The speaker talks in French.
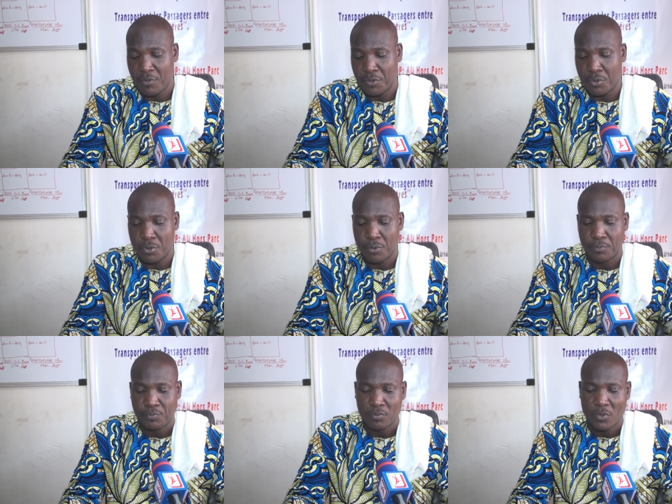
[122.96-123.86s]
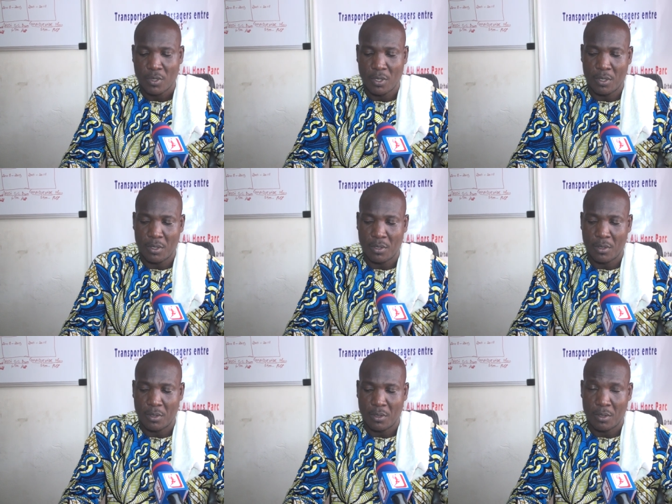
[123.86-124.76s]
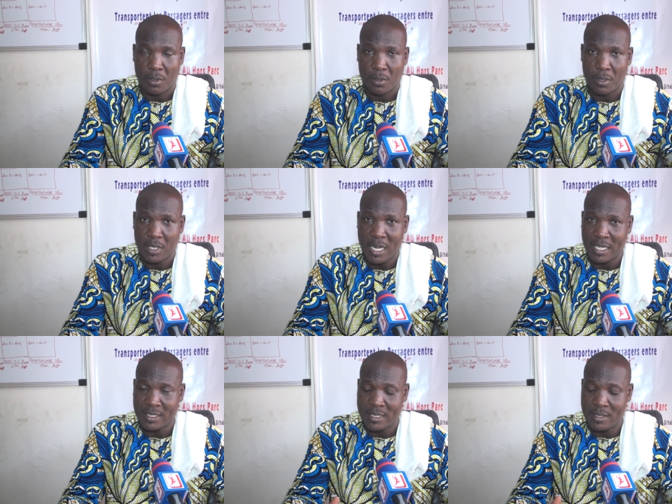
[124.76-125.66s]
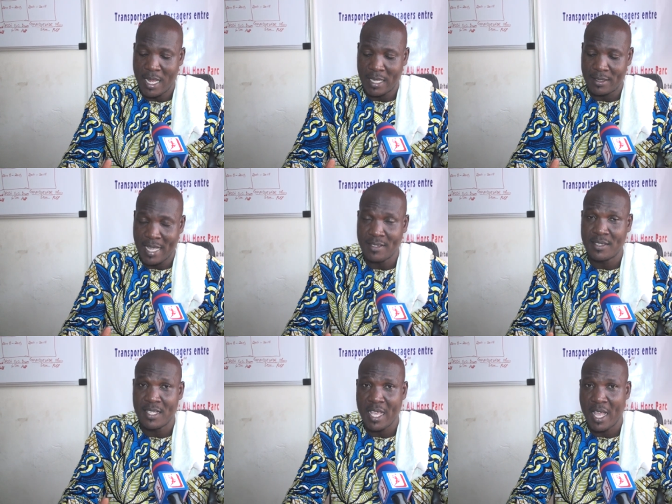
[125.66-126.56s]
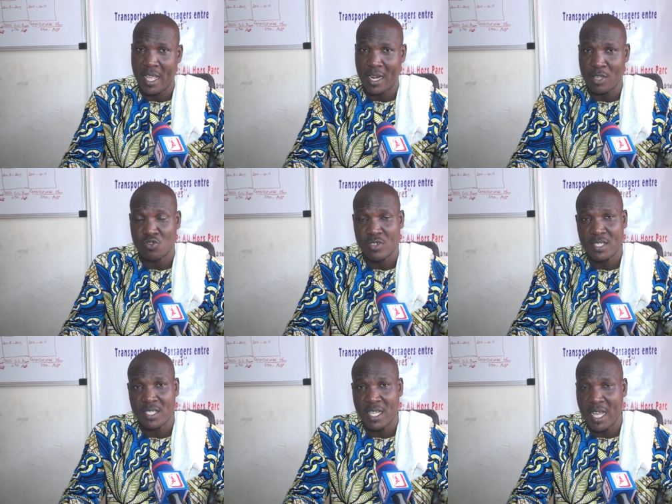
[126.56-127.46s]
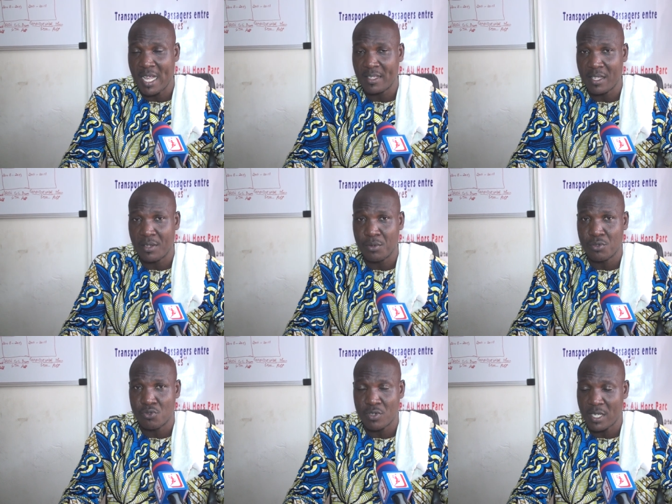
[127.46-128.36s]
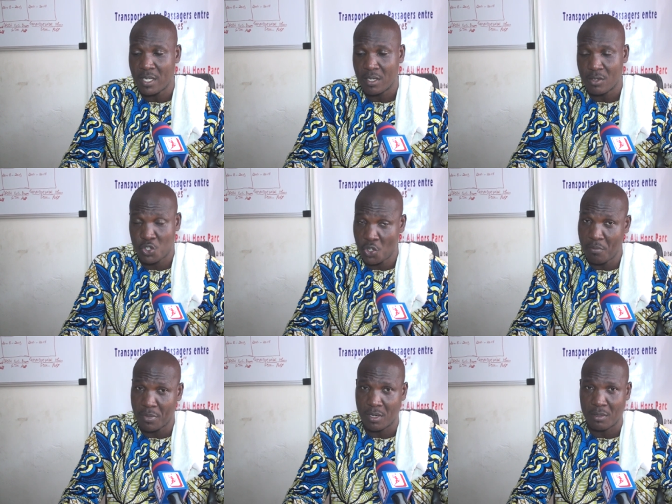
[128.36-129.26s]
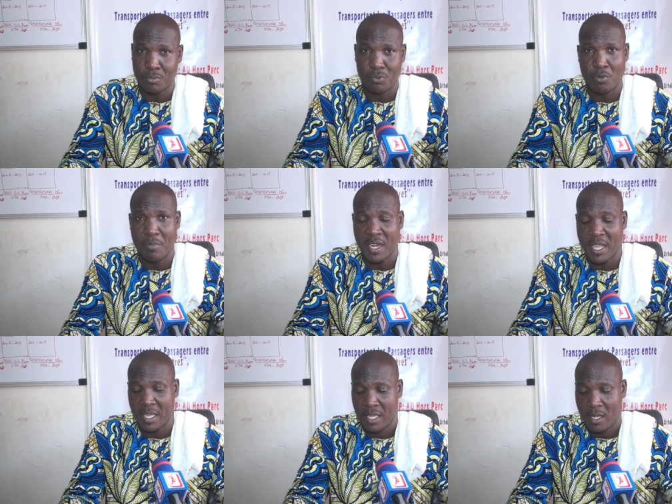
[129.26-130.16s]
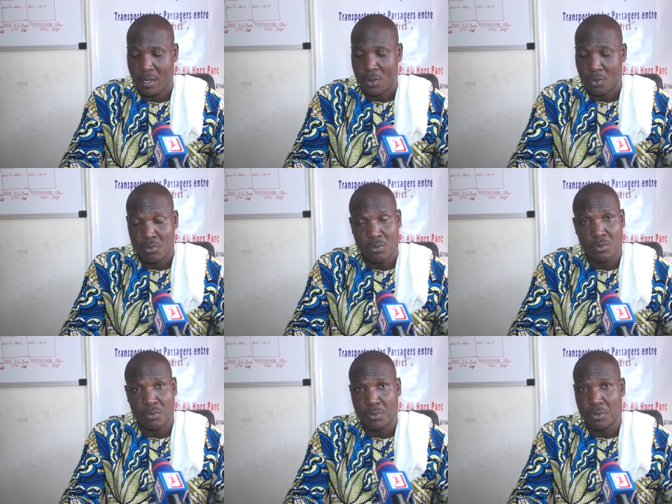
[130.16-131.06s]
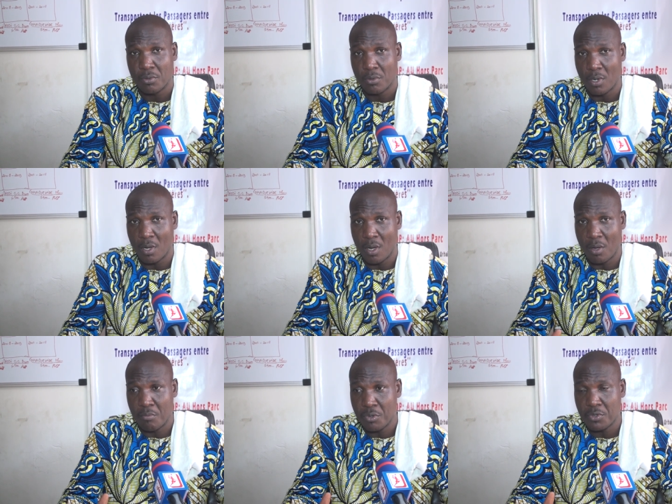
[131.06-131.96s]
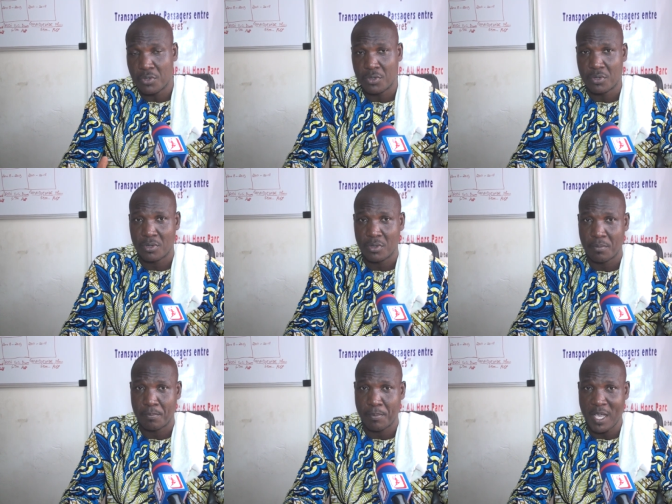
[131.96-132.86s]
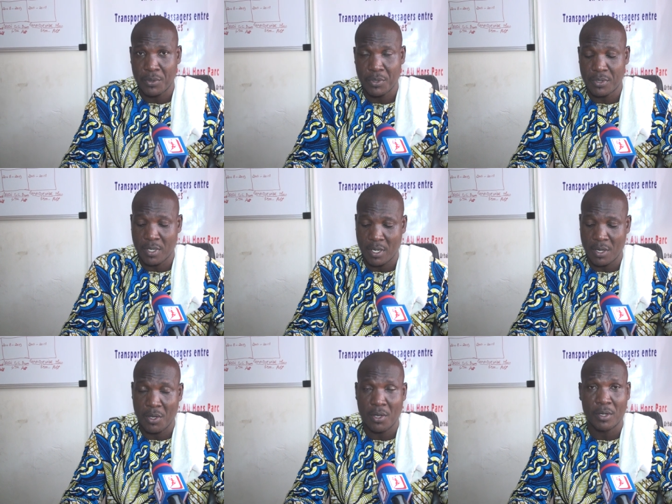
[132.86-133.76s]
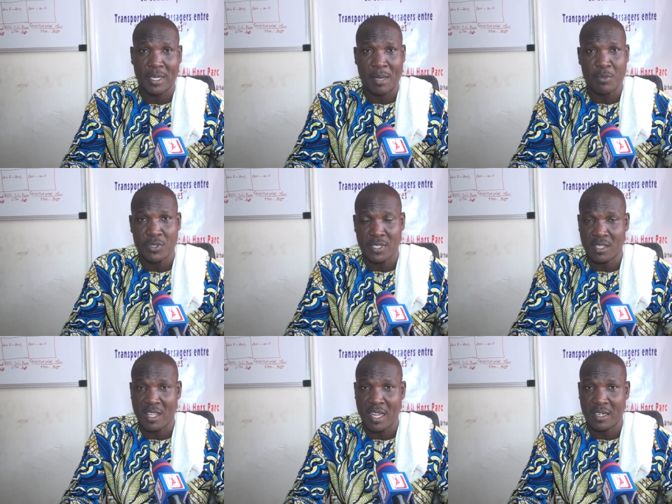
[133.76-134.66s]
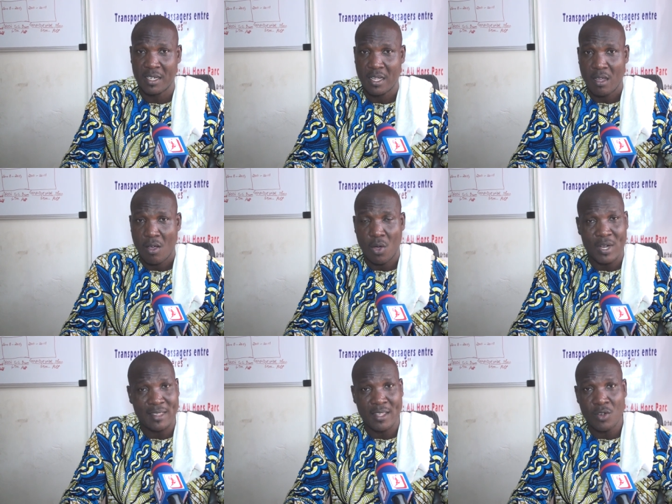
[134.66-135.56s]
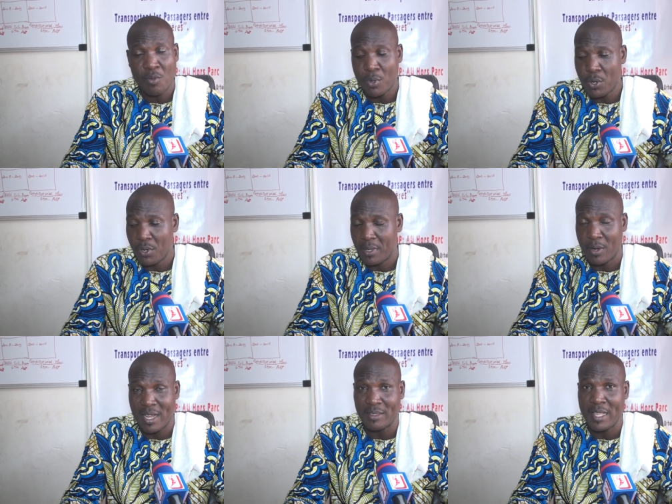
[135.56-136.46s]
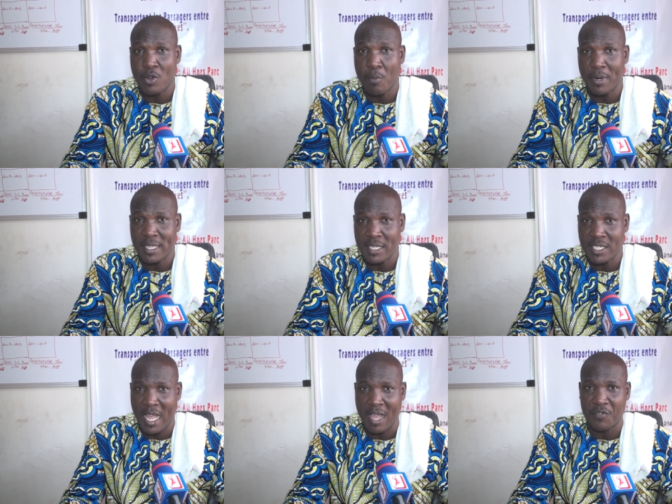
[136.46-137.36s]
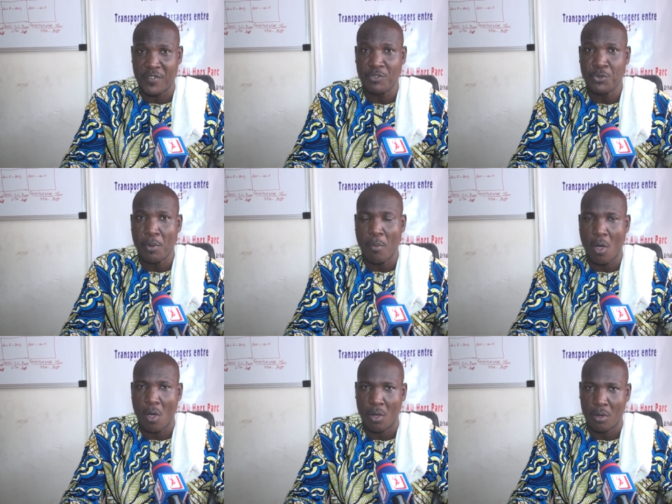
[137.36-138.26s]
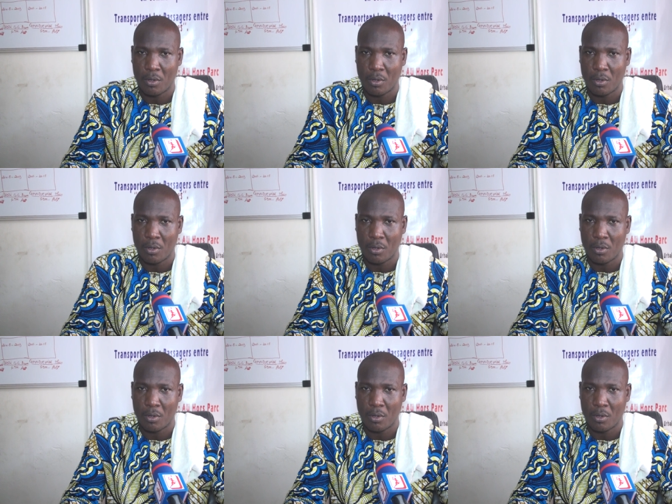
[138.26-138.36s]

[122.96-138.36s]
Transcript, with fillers: vu, euh, la, date d'hier, la journée d'hier a été une journée sombre pour le Bénin, où un bus percute un camion citerne. On a, dénombré, déjà 22 morts.